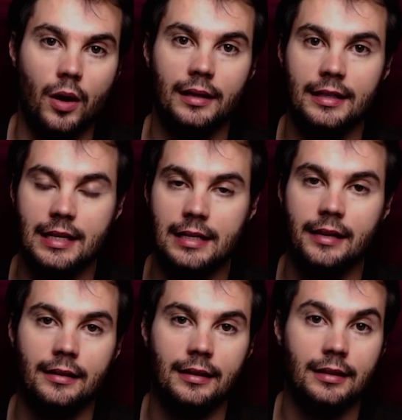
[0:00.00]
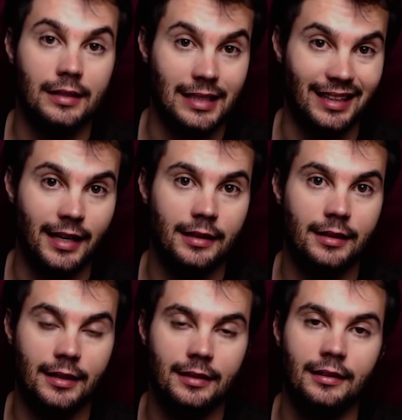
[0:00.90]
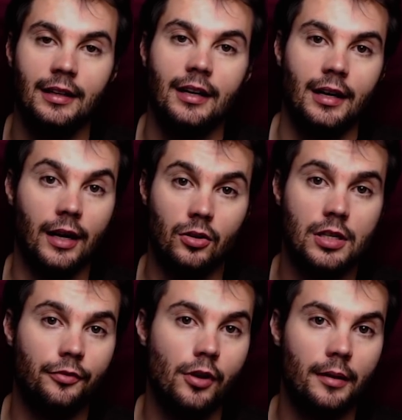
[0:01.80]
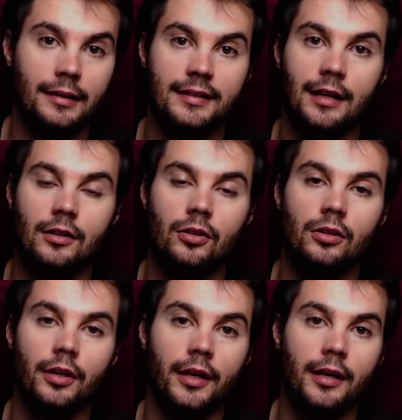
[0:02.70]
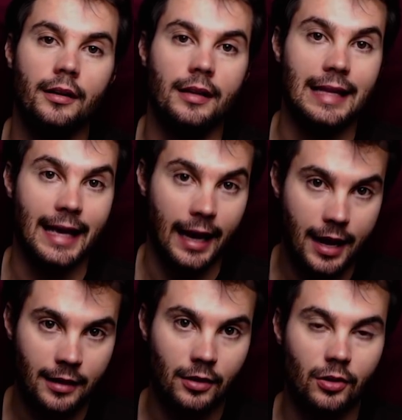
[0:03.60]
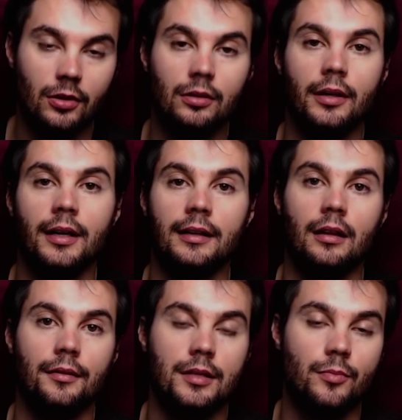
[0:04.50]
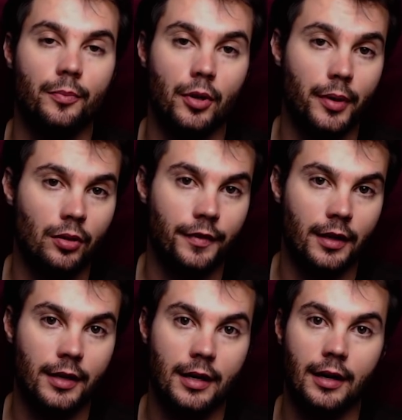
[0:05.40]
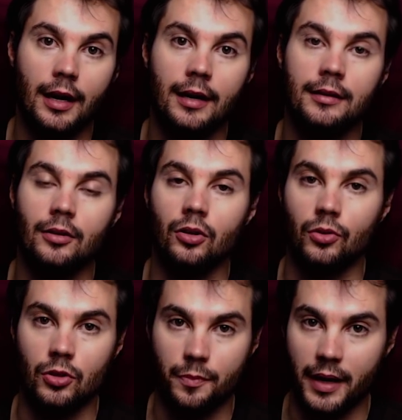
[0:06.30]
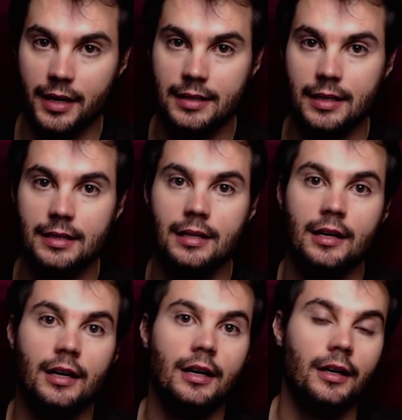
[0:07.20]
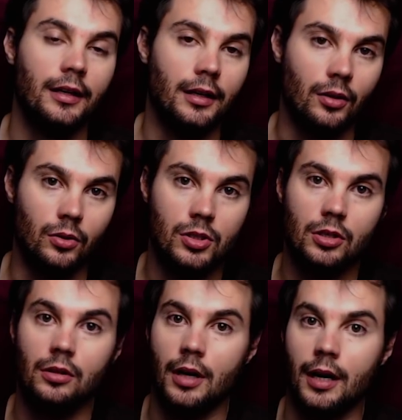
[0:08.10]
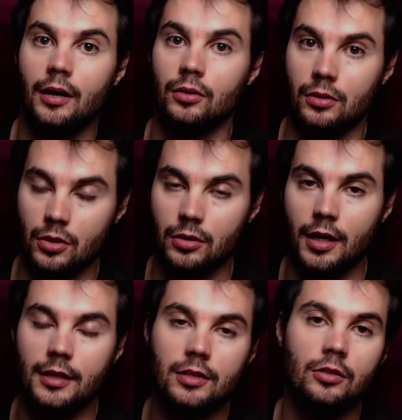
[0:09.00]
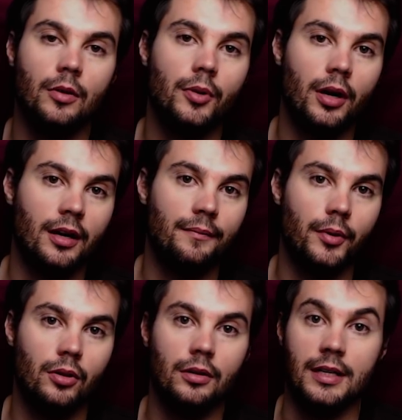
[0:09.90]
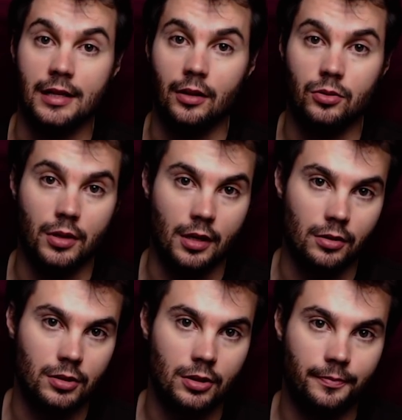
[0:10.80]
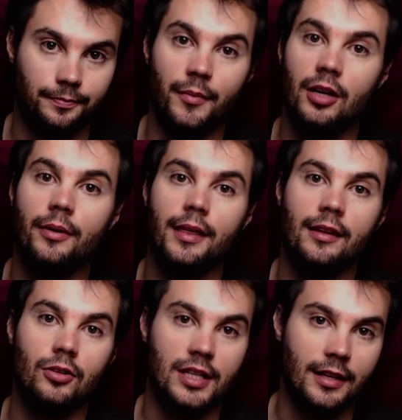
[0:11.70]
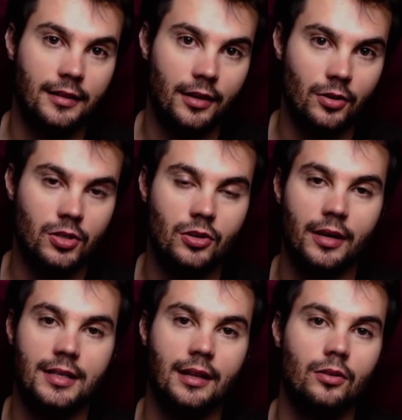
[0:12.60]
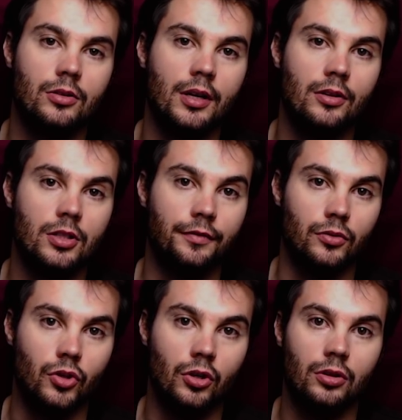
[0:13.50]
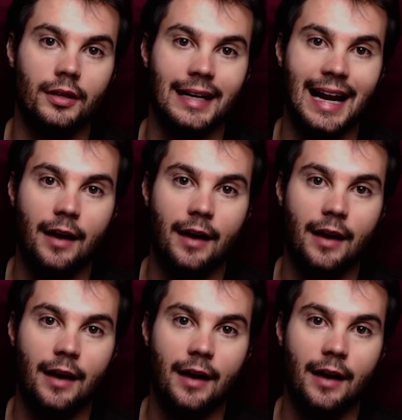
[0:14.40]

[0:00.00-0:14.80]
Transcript: 50, 60, 70, la cosa fue avanzando y llegando el activismo pro pedofilia a otros países incluso a otros continentes como por ejemplo Estados Unidos. En 1978 en Estados Unidos se fundó